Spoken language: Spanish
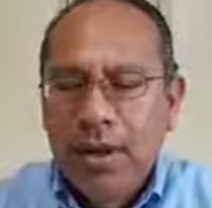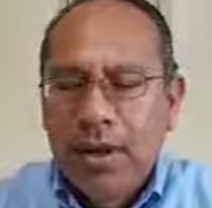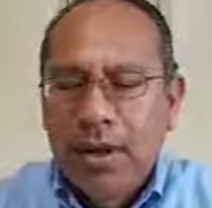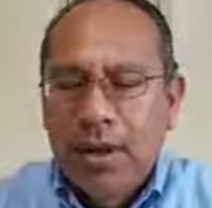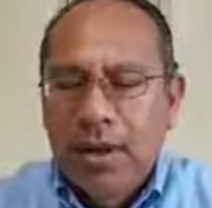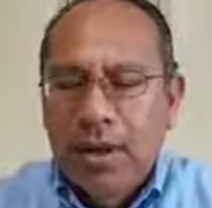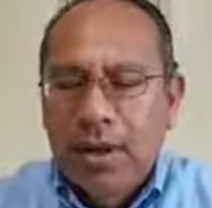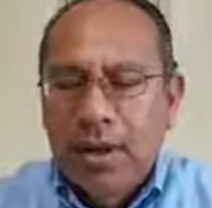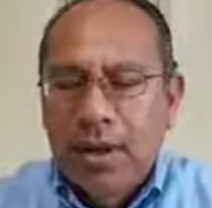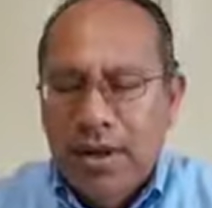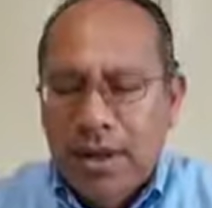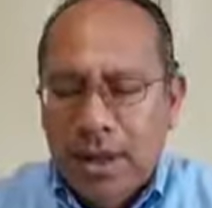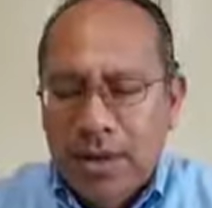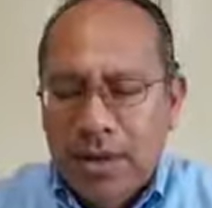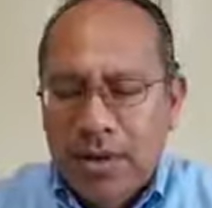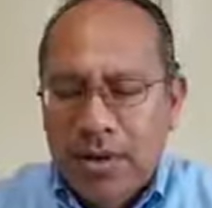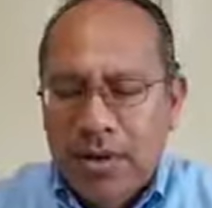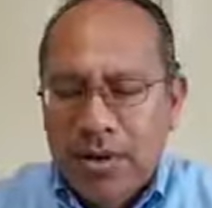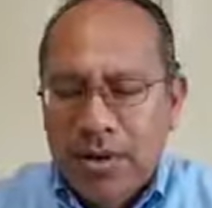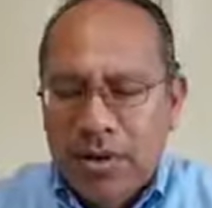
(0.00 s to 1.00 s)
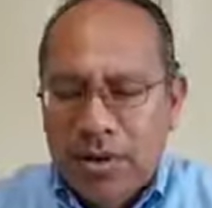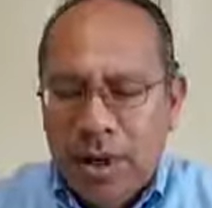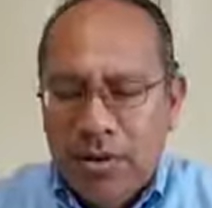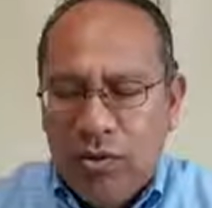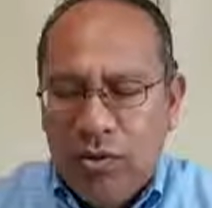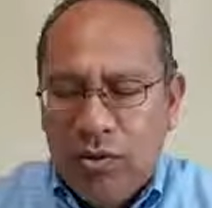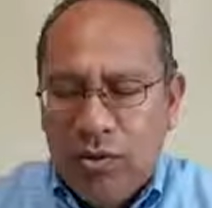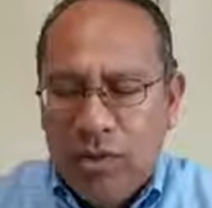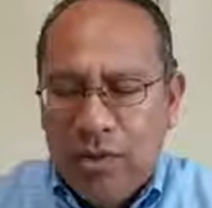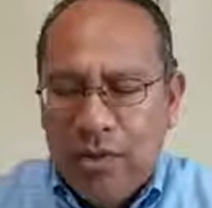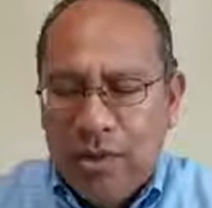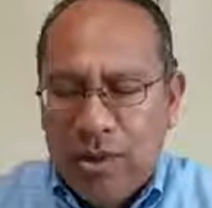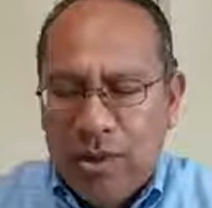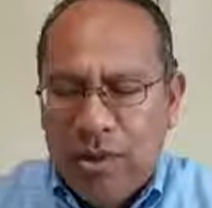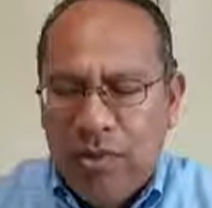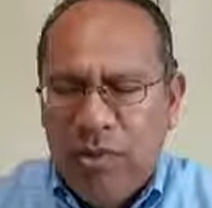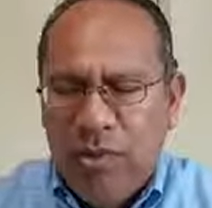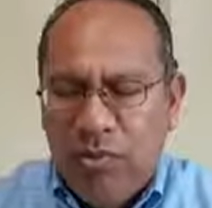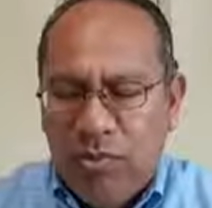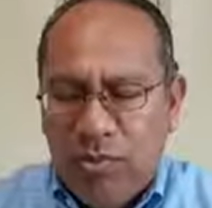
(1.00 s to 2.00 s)
Eterno, santo,
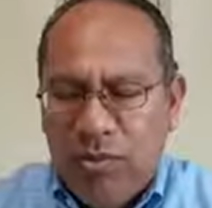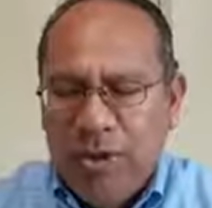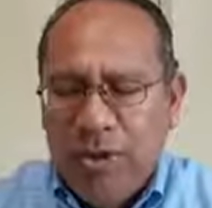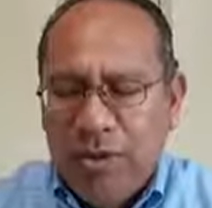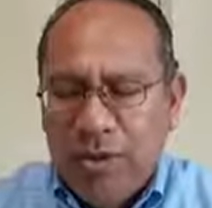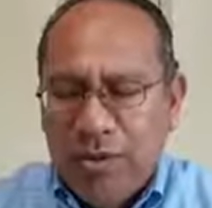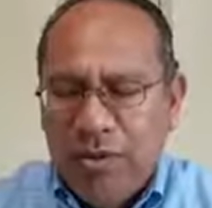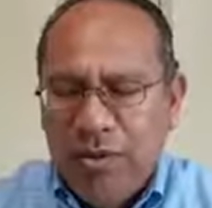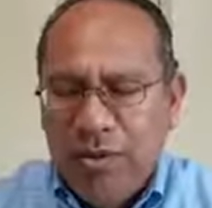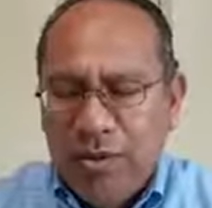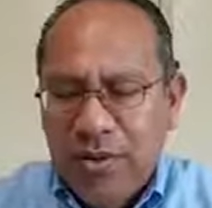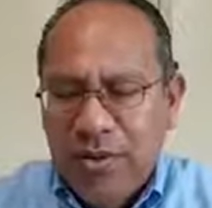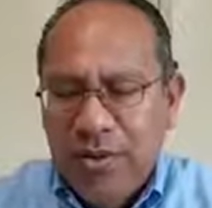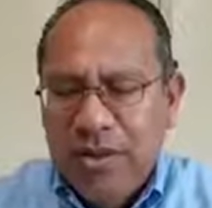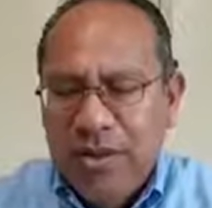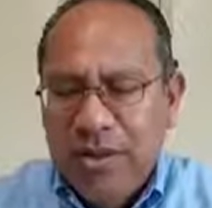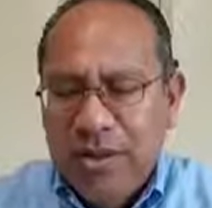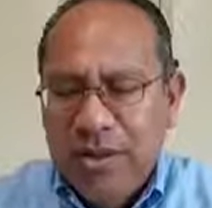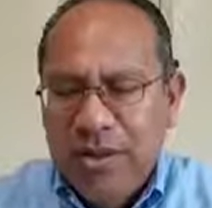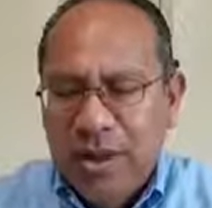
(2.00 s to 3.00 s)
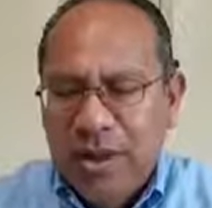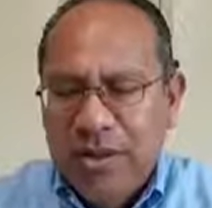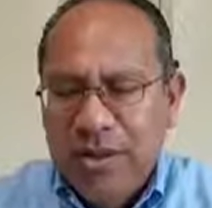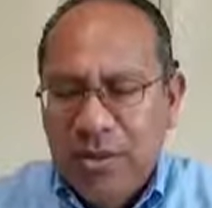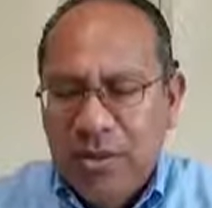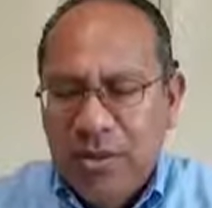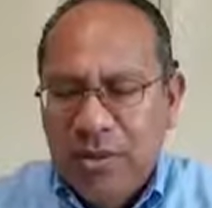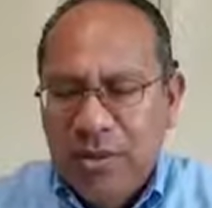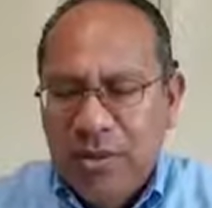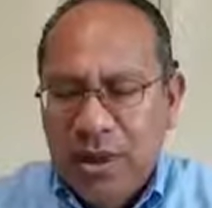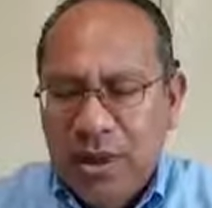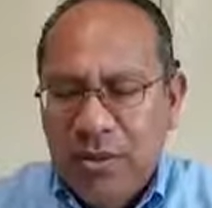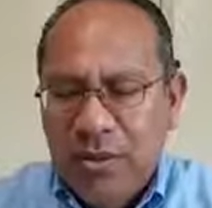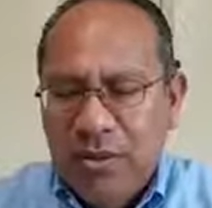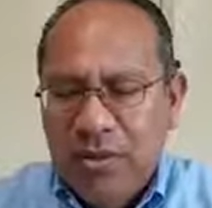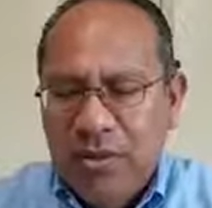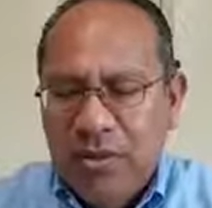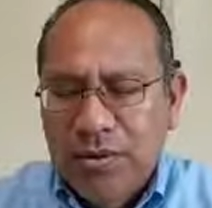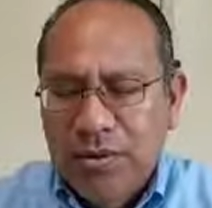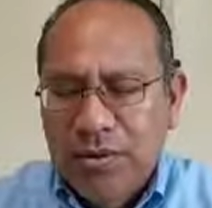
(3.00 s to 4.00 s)
bendito y poderoso Dios que estás en los
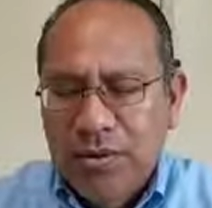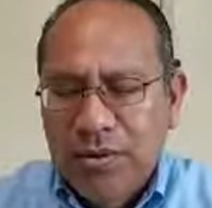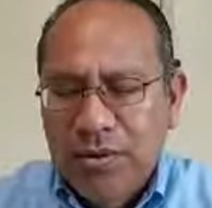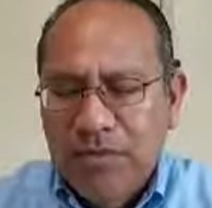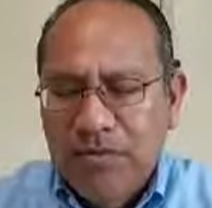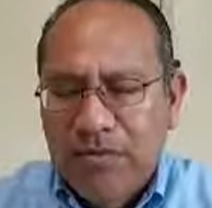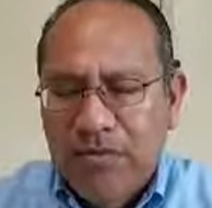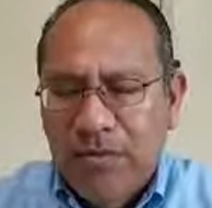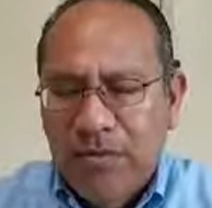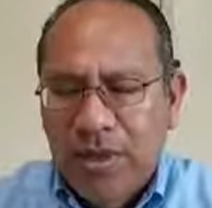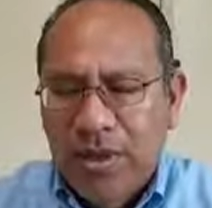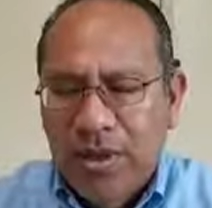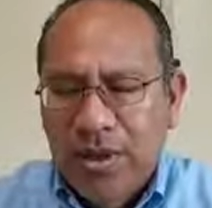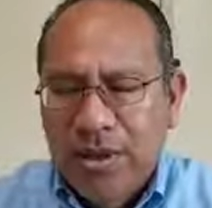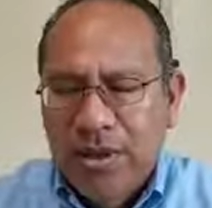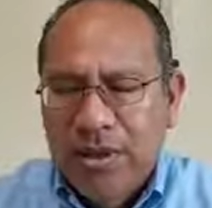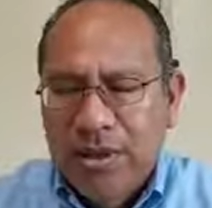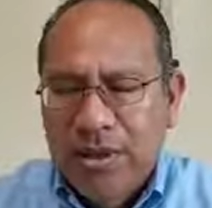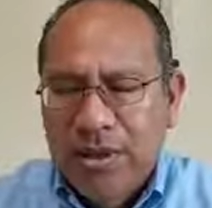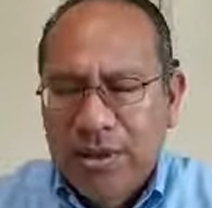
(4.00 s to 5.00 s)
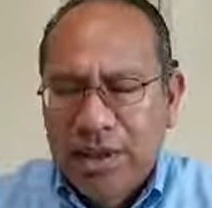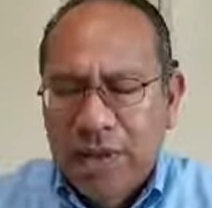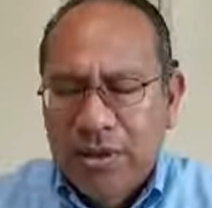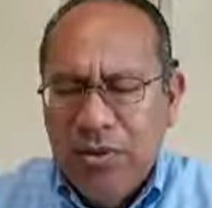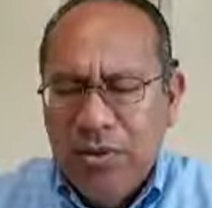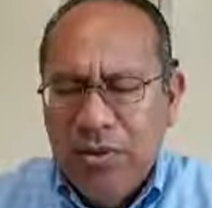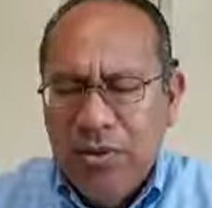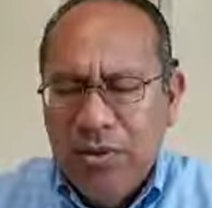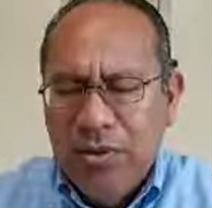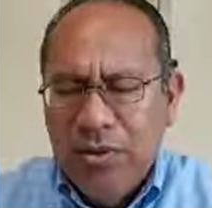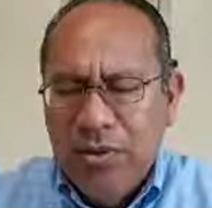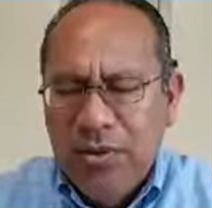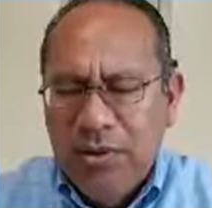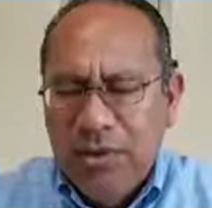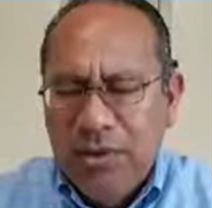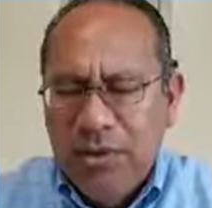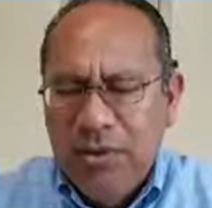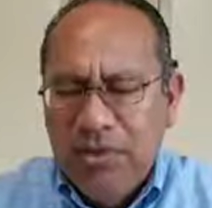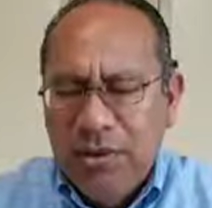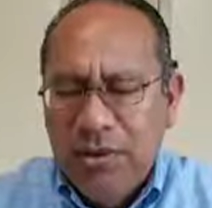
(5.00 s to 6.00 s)
cielos. Santo,
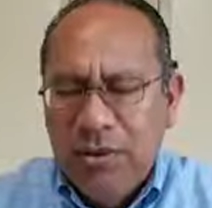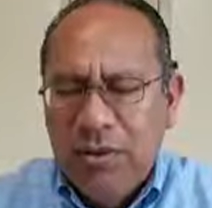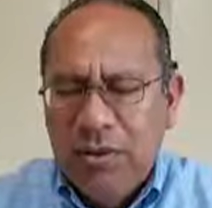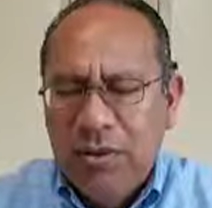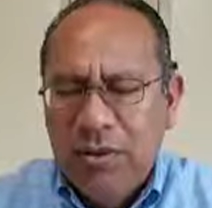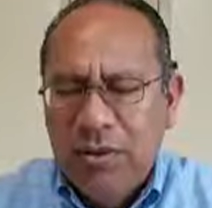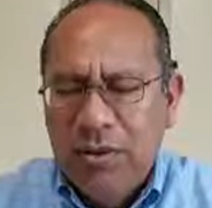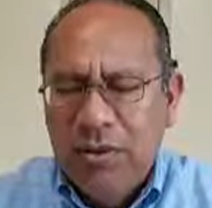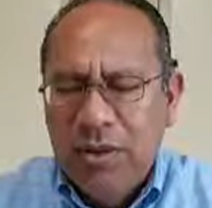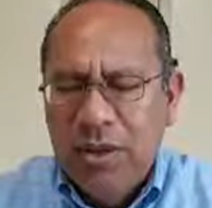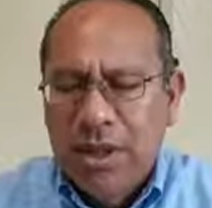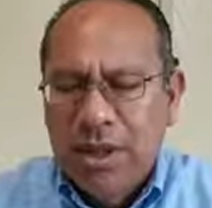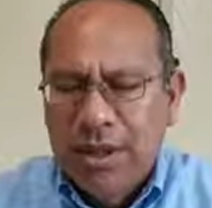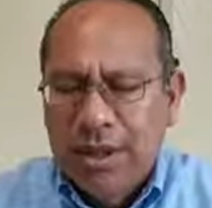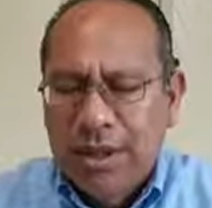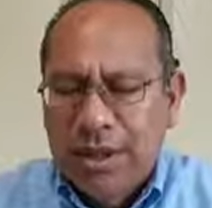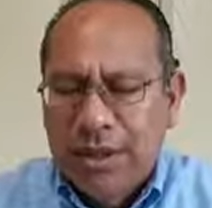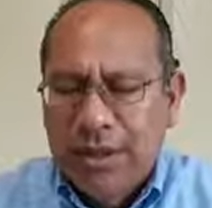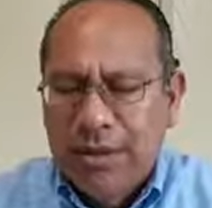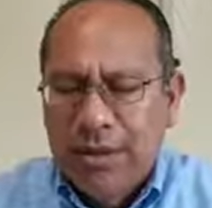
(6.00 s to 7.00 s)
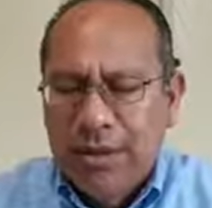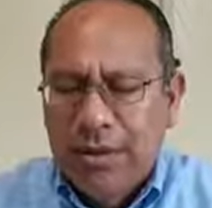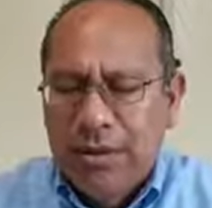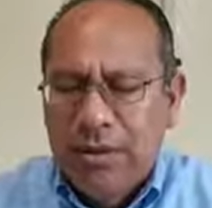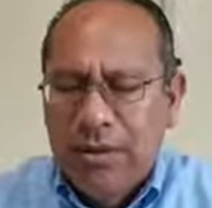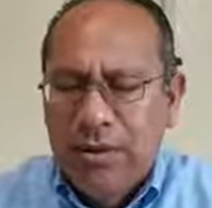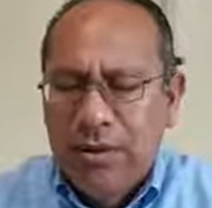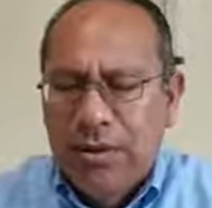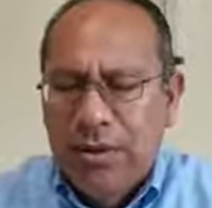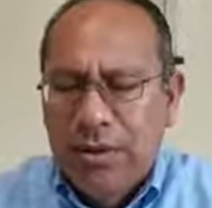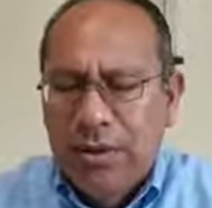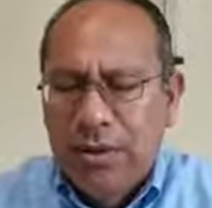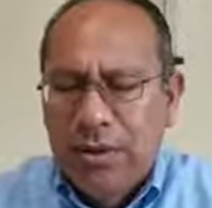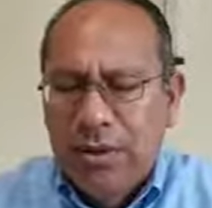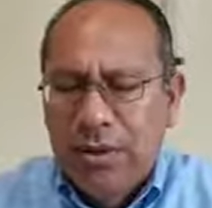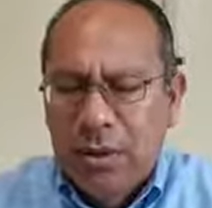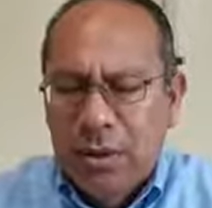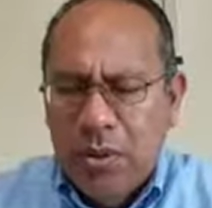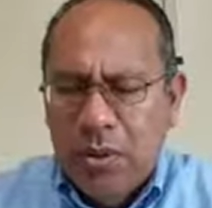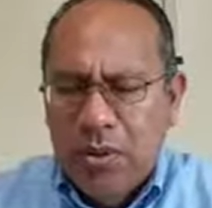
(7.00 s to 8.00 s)
divino, eterno,
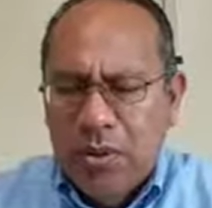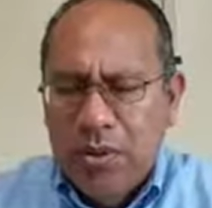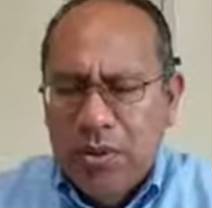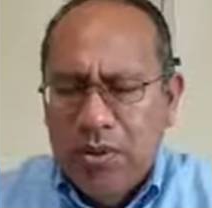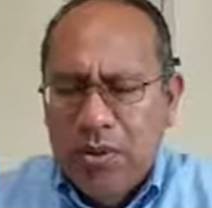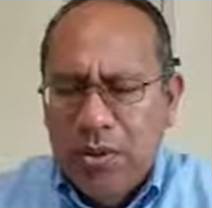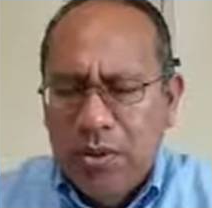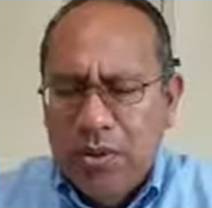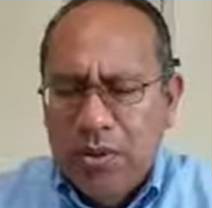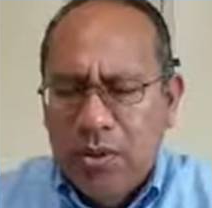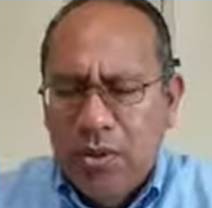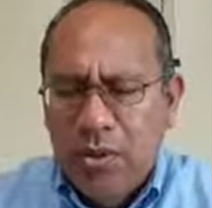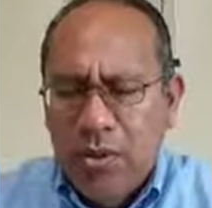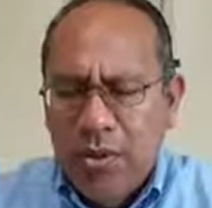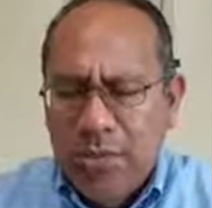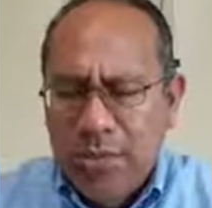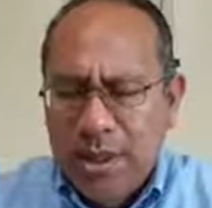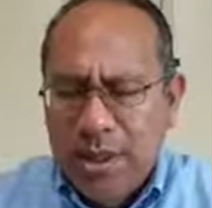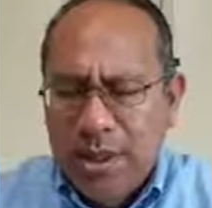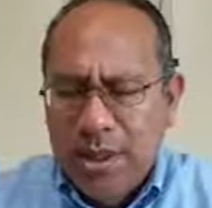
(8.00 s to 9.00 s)
glorioso es tu nombre.